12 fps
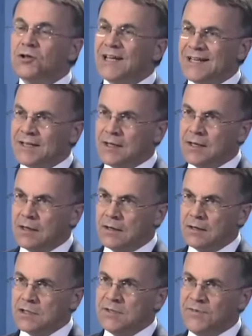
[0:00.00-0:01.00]
notatki
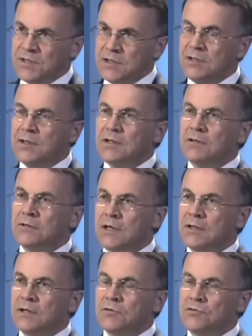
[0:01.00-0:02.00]
z wizyty
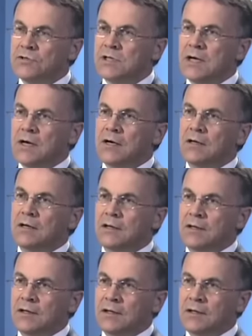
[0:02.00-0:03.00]
Donalda Tuska e,
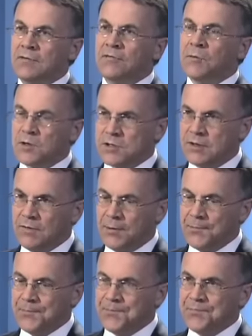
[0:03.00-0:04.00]
w Moskwie. I na